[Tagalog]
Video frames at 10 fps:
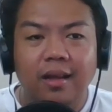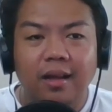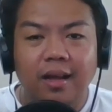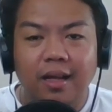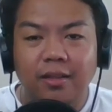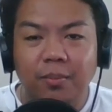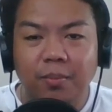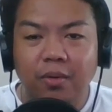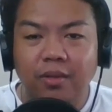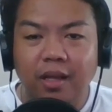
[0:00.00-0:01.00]
under
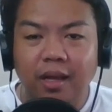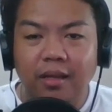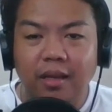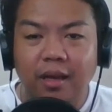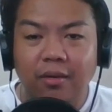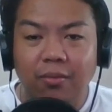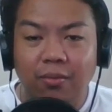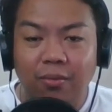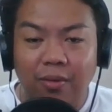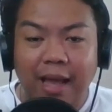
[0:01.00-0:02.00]
po ng kanyang
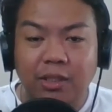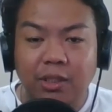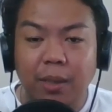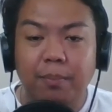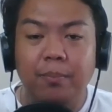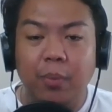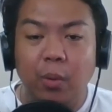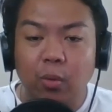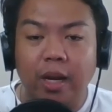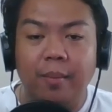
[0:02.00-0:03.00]
flagship
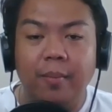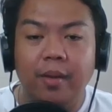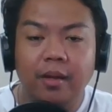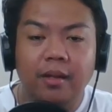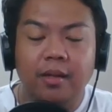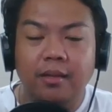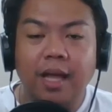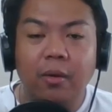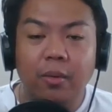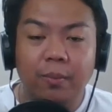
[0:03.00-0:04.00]
program na
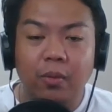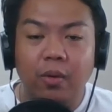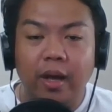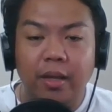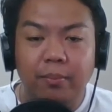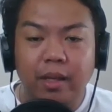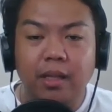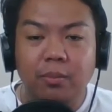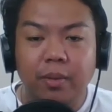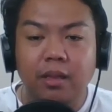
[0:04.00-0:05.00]
tawag po ay
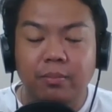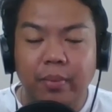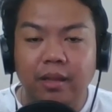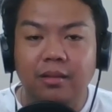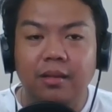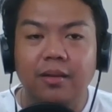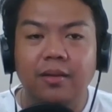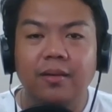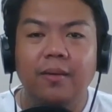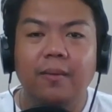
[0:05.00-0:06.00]
Build, Build, Build
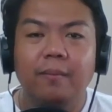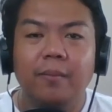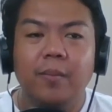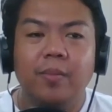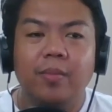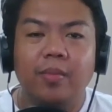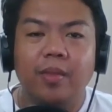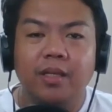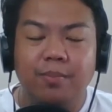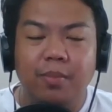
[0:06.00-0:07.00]

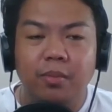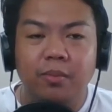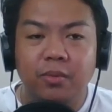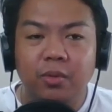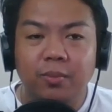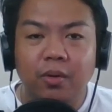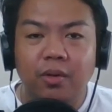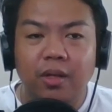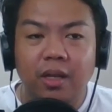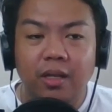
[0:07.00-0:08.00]
sa pamumuno po
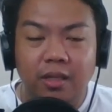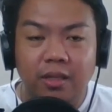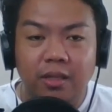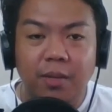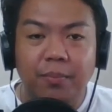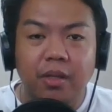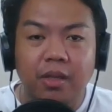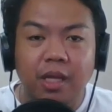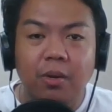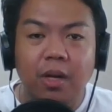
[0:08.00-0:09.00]
ni
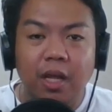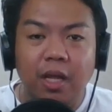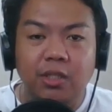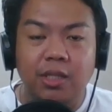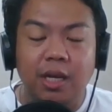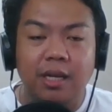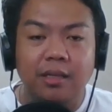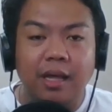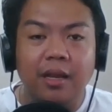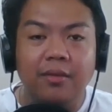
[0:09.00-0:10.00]
DPWH
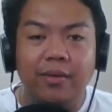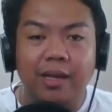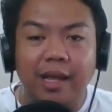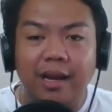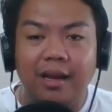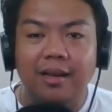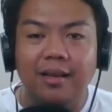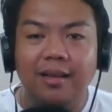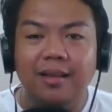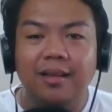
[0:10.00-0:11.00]
Secretary Villar.
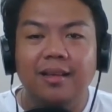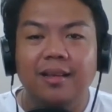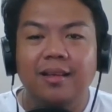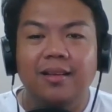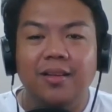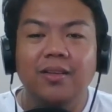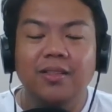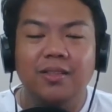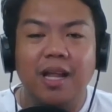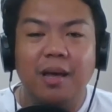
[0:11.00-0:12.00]
No?
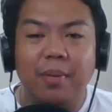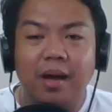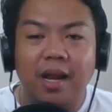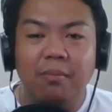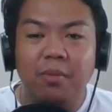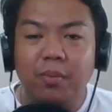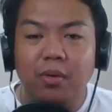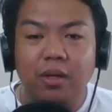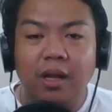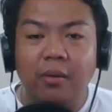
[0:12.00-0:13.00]
So napakarami
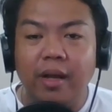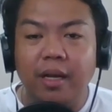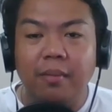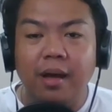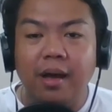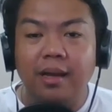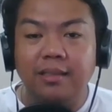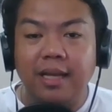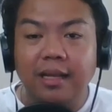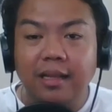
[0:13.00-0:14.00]
pong nagawa ng mga
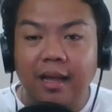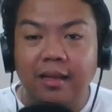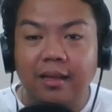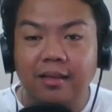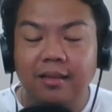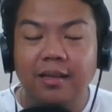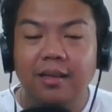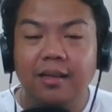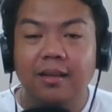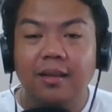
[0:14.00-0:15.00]
kalsada,
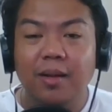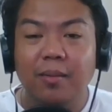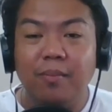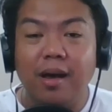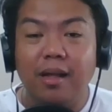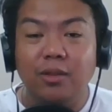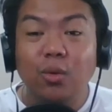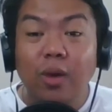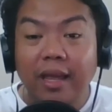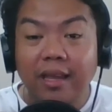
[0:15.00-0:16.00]
mga tulay,